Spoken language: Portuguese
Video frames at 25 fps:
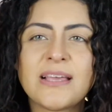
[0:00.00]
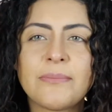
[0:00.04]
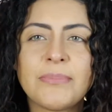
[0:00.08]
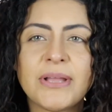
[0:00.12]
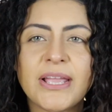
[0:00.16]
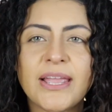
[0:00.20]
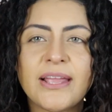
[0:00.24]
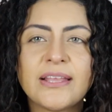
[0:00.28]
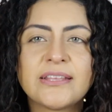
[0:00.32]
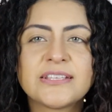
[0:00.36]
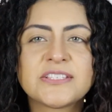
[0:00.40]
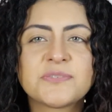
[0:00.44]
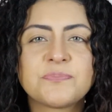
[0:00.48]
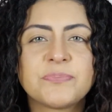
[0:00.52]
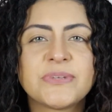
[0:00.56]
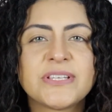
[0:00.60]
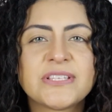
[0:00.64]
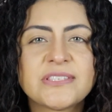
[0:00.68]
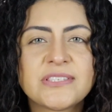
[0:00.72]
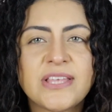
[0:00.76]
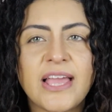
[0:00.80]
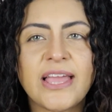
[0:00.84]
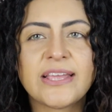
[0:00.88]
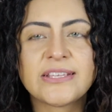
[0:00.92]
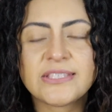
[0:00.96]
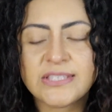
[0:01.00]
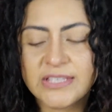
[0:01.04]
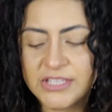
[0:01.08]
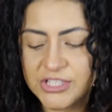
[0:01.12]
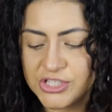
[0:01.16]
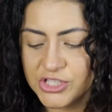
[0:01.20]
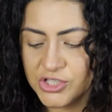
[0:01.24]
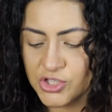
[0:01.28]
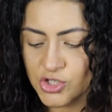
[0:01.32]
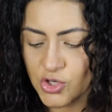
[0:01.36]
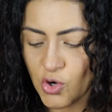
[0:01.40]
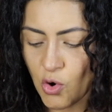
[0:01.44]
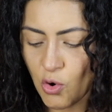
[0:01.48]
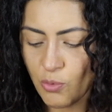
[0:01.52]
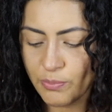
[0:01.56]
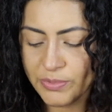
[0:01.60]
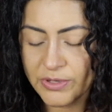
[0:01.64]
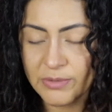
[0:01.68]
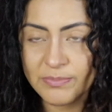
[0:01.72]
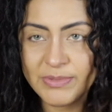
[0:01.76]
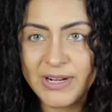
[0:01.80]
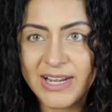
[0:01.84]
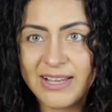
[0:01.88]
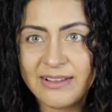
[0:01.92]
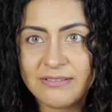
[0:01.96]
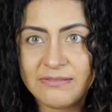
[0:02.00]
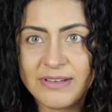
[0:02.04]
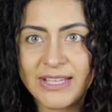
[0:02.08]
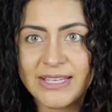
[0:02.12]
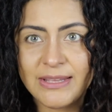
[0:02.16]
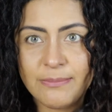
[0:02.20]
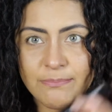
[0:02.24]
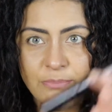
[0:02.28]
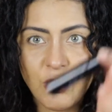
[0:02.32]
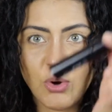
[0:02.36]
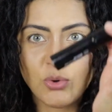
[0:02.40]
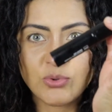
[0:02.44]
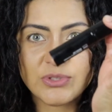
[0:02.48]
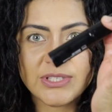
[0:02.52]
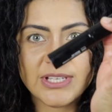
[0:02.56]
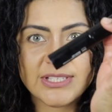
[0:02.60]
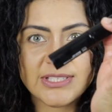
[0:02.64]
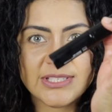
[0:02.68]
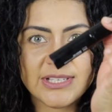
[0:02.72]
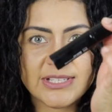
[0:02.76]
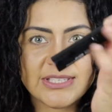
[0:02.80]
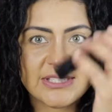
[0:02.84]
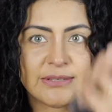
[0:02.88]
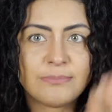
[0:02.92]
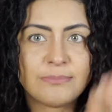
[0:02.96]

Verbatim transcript: Sabe aqueles pincéis que a gente compra pra levar na bolsa? Essas